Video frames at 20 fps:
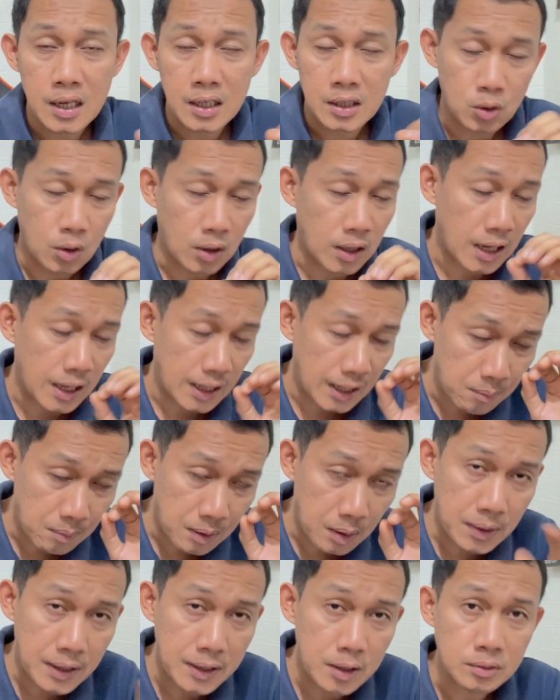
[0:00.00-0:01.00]
So
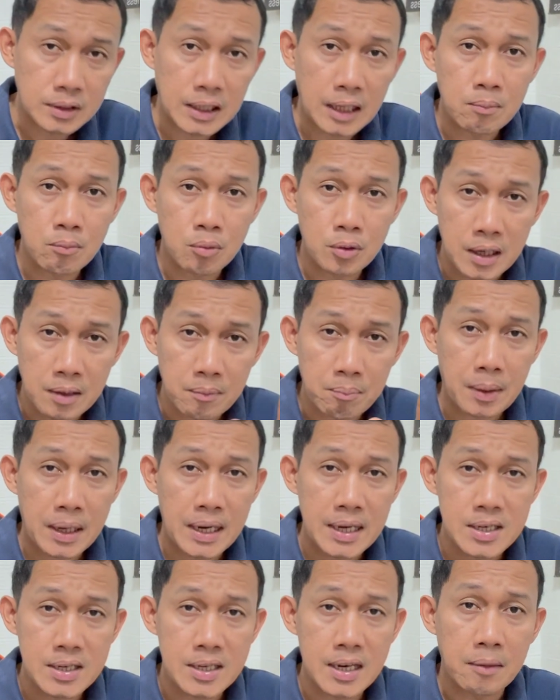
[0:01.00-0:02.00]
halimbawa, yung takbo ng
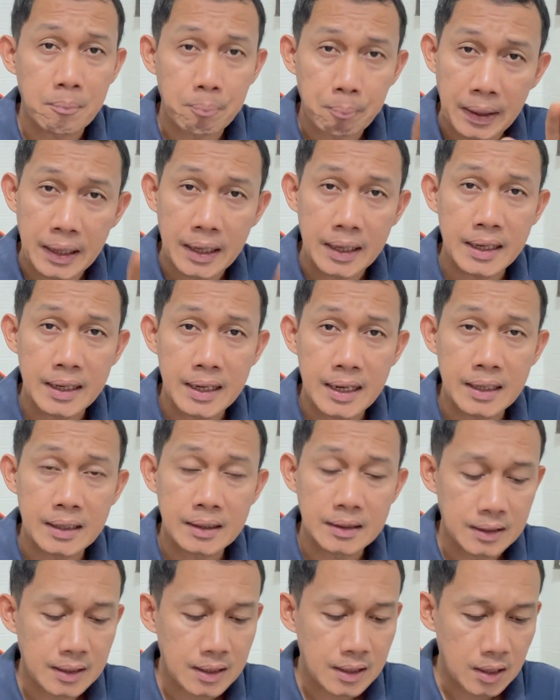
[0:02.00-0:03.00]
price ng pair na yan,
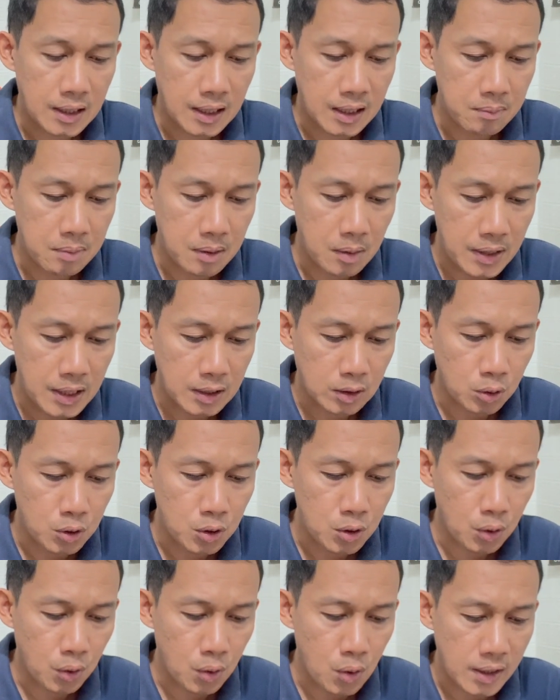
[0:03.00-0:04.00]
halimbawa ito
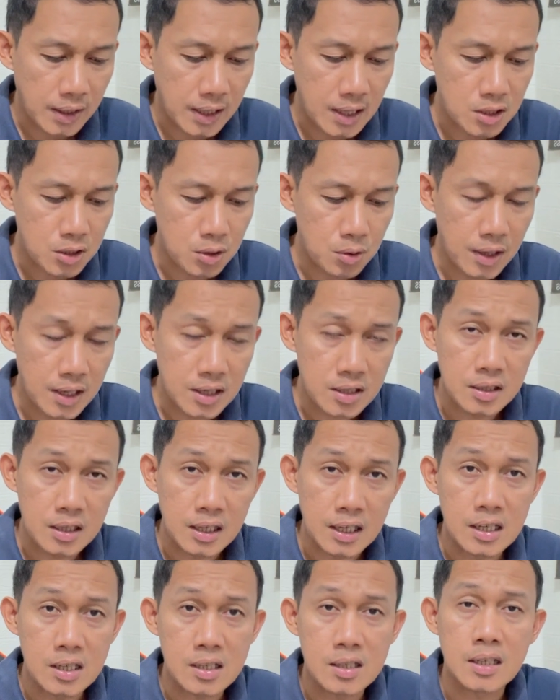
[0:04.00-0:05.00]
euro against
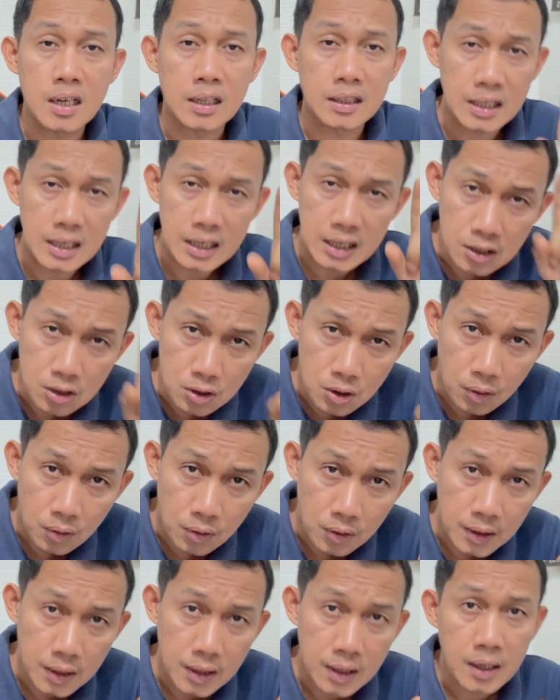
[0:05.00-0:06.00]
USD is sa tingin nyo
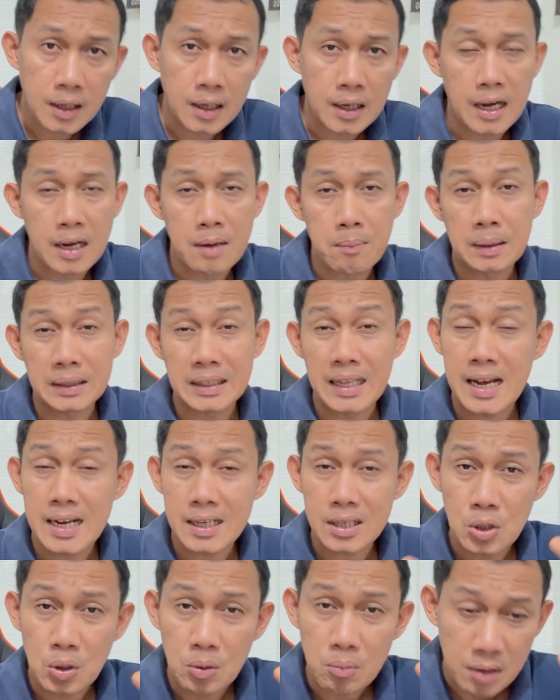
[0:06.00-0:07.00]
ay
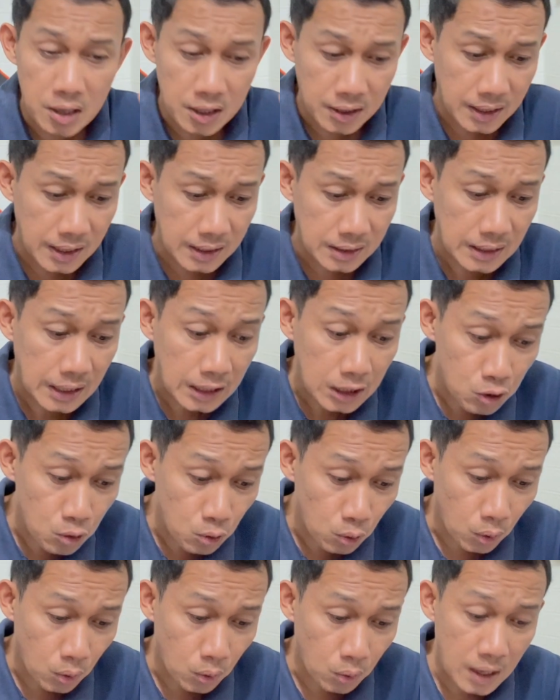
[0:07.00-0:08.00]
pataas yung market ng
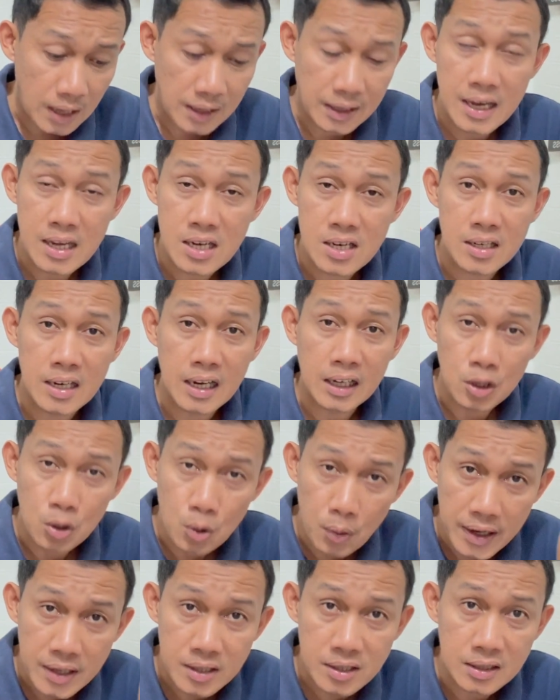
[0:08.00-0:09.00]
euro against ng
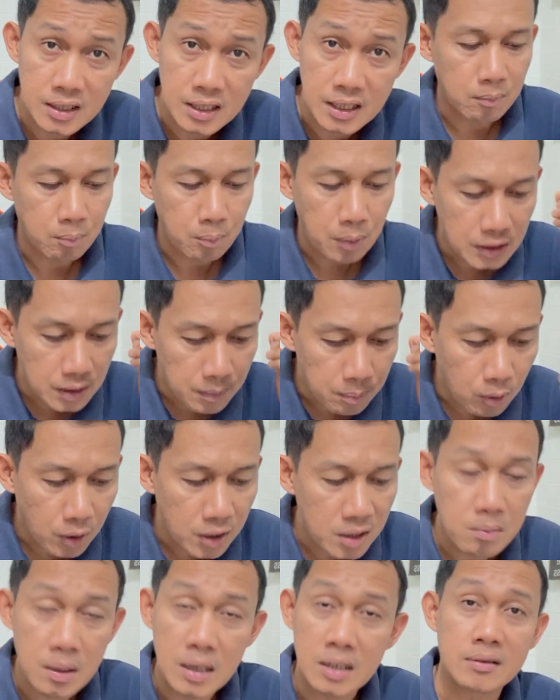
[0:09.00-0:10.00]
USD, pwede po
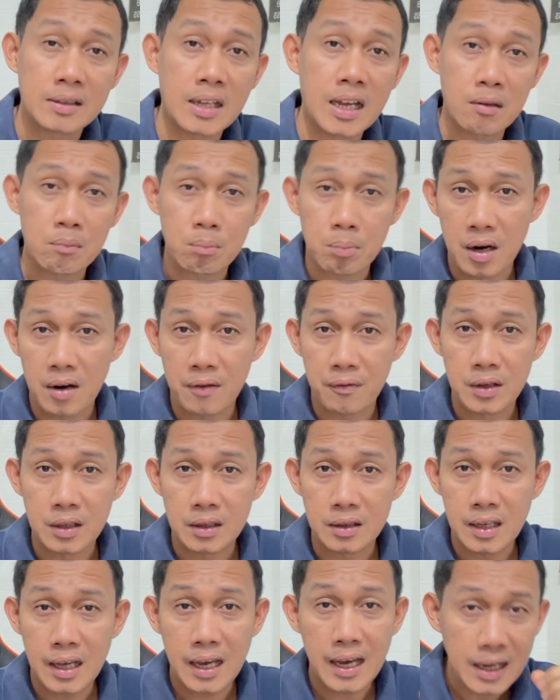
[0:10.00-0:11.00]
kayo mag-take profit.
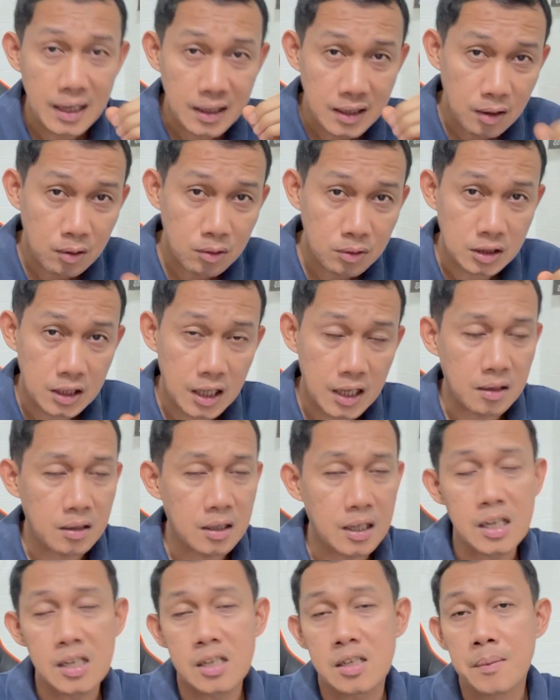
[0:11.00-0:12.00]
And the good thing
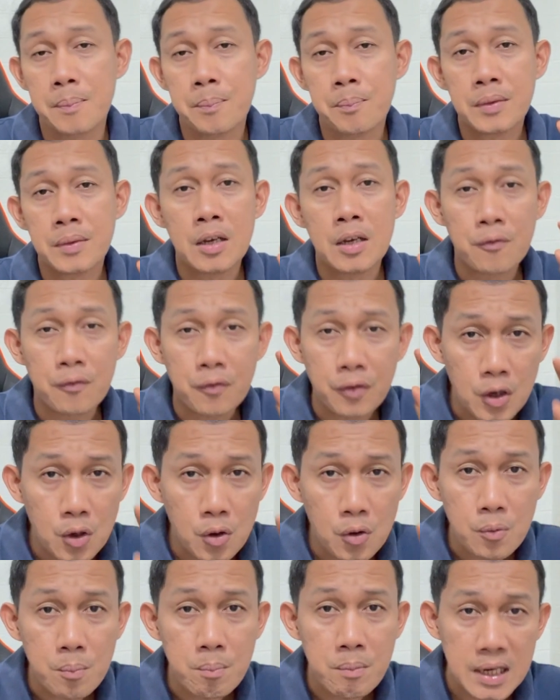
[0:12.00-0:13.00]
is
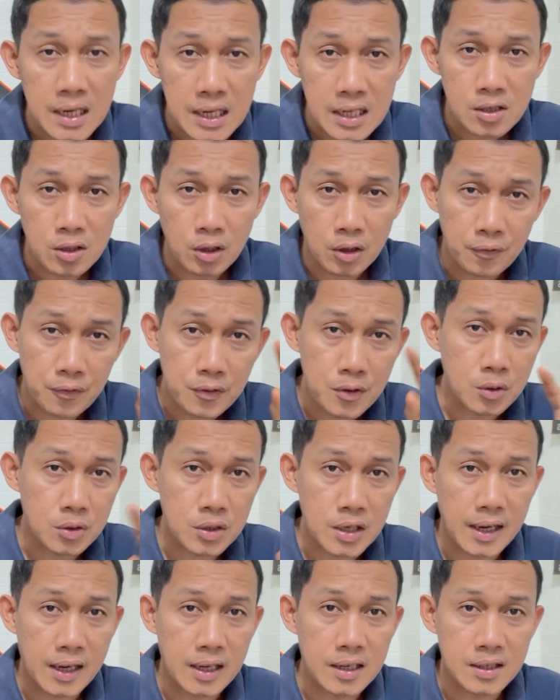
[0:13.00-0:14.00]
few minutes or few
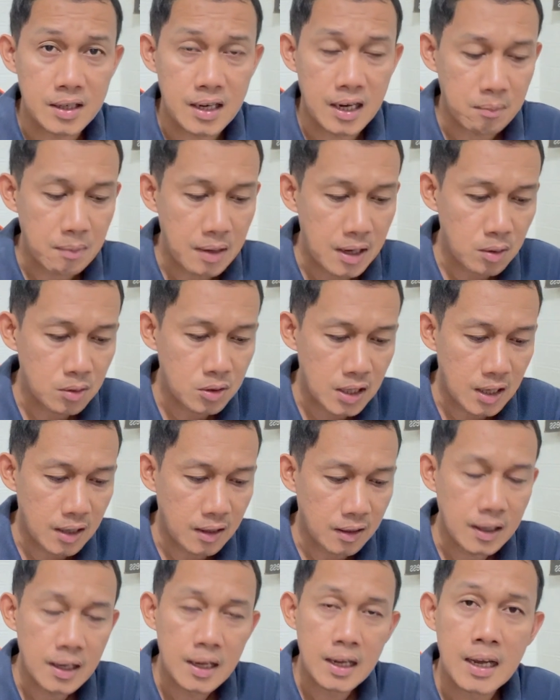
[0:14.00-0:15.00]
seconds lang. Meron
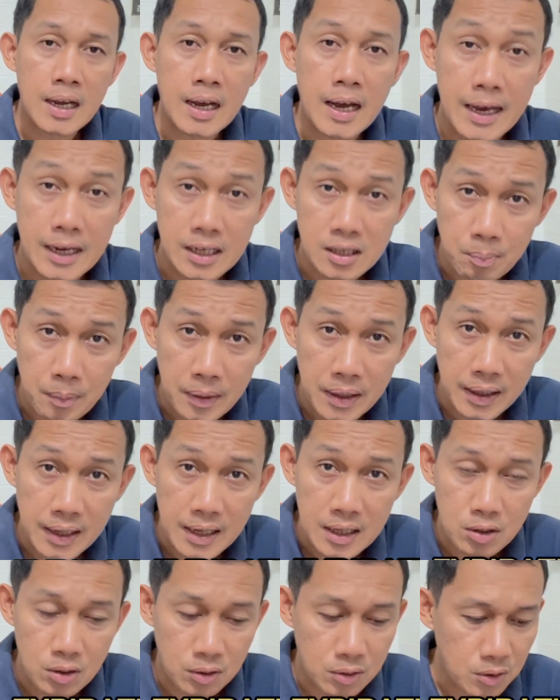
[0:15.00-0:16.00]
siyang
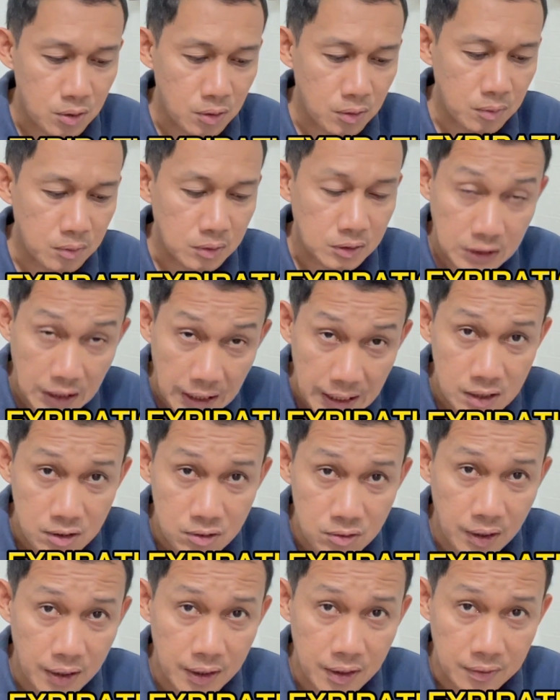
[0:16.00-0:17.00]
expiration yung trade
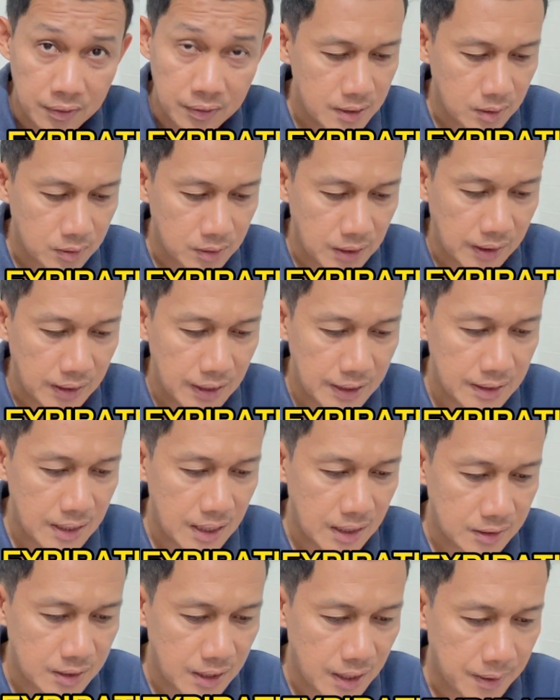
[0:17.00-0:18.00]
nyo na yon. So saglit
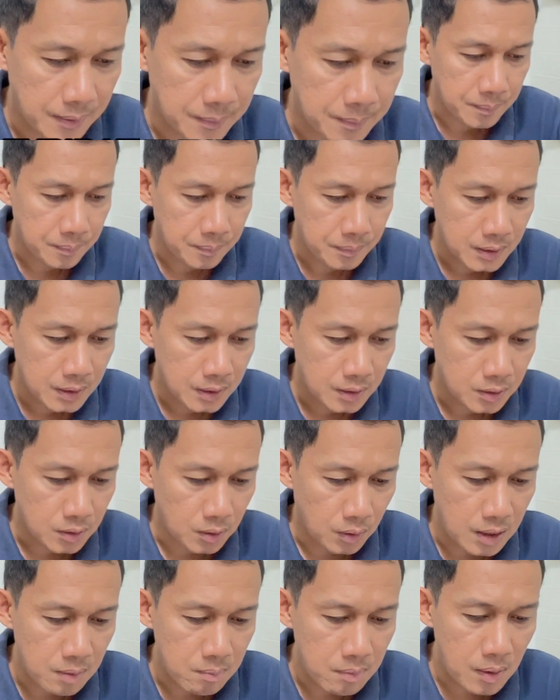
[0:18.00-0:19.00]
lang siya.
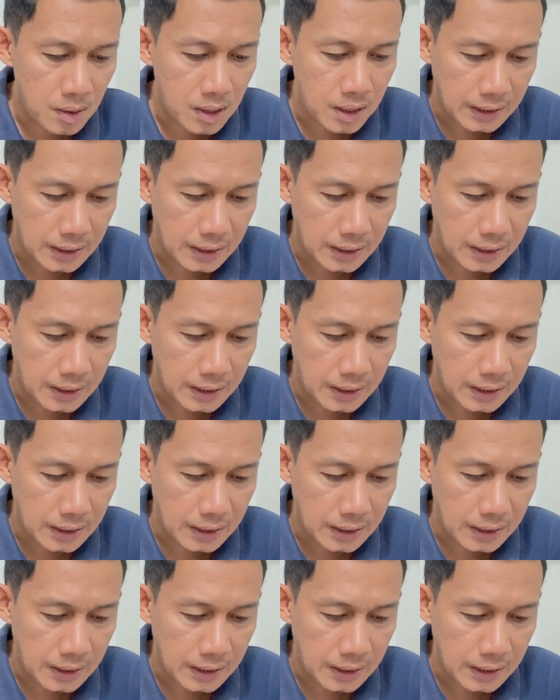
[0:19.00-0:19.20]
So, halimbawa,